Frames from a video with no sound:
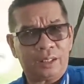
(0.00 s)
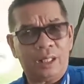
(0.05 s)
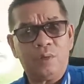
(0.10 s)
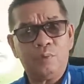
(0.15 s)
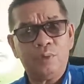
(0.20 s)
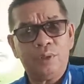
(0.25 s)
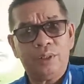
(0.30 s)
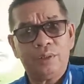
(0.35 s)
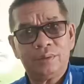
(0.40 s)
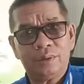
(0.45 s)

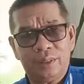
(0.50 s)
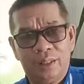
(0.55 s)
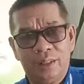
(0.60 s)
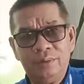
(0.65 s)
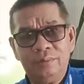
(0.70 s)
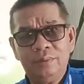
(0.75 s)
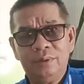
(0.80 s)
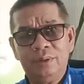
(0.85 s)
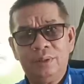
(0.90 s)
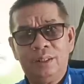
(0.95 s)
Asnawi
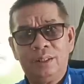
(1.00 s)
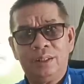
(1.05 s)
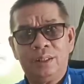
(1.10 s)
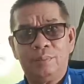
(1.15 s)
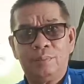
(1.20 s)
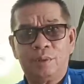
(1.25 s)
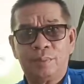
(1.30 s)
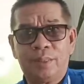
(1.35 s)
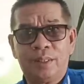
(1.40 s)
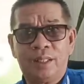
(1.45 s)
ya
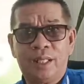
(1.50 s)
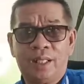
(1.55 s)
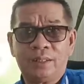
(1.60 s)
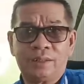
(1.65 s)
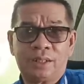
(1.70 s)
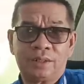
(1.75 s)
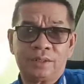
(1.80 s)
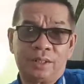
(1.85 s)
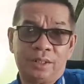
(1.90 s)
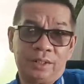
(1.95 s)
yang bermain di
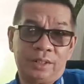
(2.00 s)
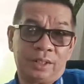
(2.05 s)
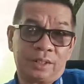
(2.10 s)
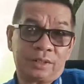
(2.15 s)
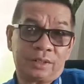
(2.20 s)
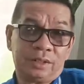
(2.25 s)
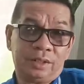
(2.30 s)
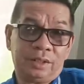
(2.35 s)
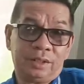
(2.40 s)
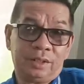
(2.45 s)
Ansan
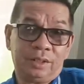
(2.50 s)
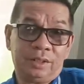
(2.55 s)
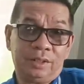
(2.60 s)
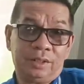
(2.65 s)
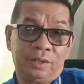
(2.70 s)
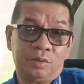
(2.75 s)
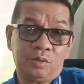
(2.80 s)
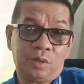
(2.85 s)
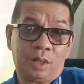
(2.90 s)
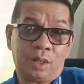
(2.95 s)
Greeners di
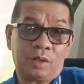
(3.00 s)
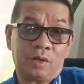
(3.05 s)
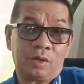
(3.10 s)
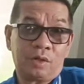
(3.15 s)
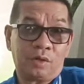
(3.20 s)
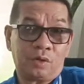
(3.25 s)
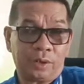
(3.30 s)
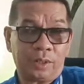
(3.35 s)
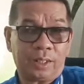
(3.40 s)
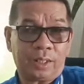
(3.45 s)
Liga
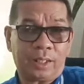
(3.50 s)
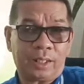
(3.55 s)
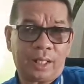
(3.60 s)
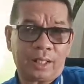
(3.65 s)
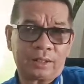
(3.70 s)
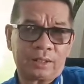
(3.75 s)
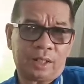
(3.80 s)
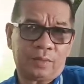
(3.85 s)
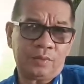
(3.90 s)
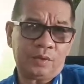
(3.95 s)
2 Korea
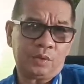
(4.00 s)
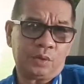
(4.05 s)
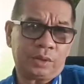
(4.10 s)
karena Asnawi